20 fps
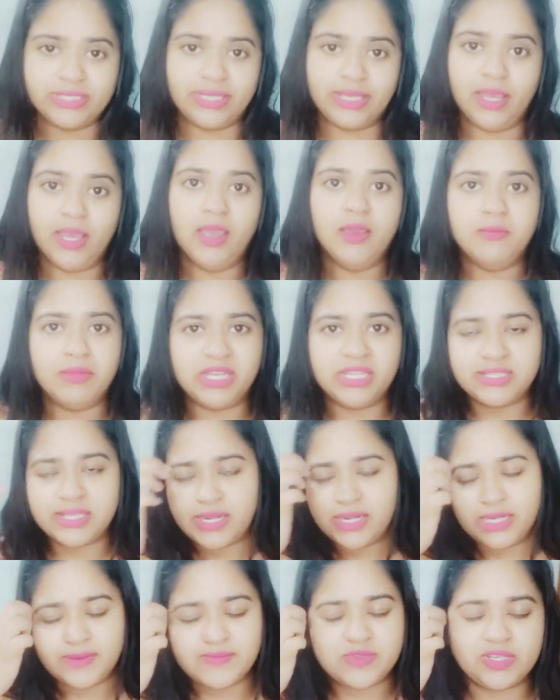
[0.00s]
थी मैंने
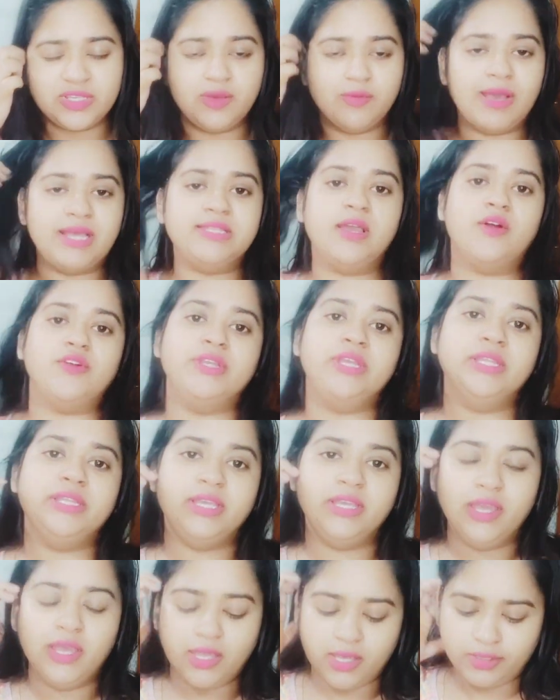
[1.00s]
सारे लिपस्टिक ही वहाँ से ऑर्डर की
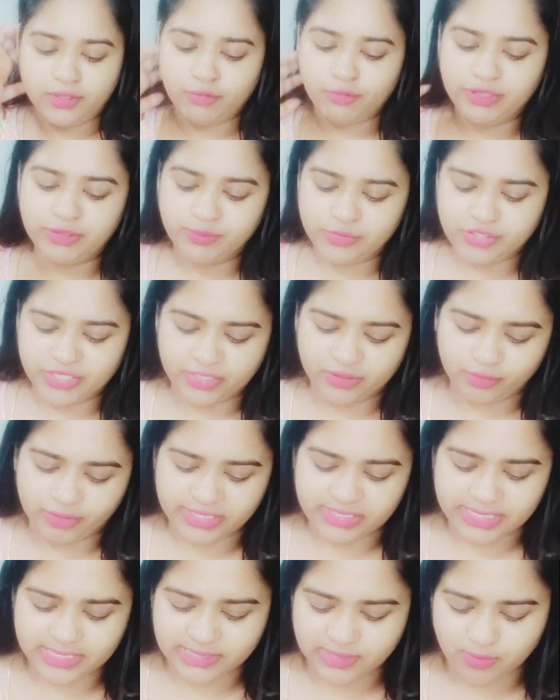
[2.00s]
थी क्योंकि मुझे थोड़ा
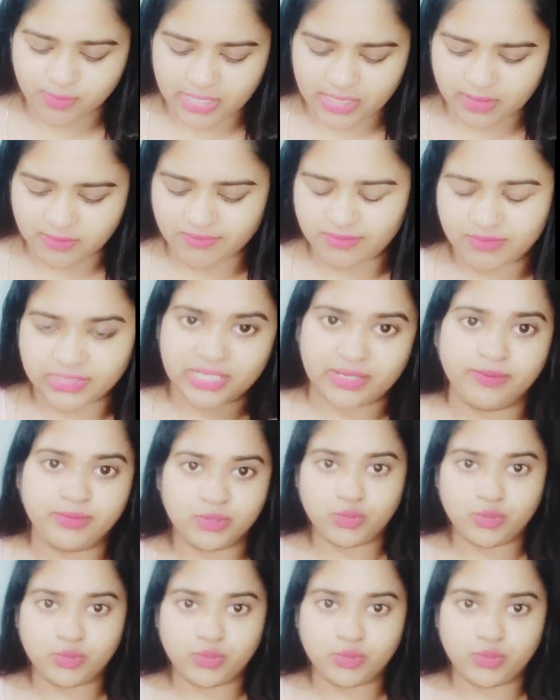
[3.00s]
सा इजी हुआ मतलब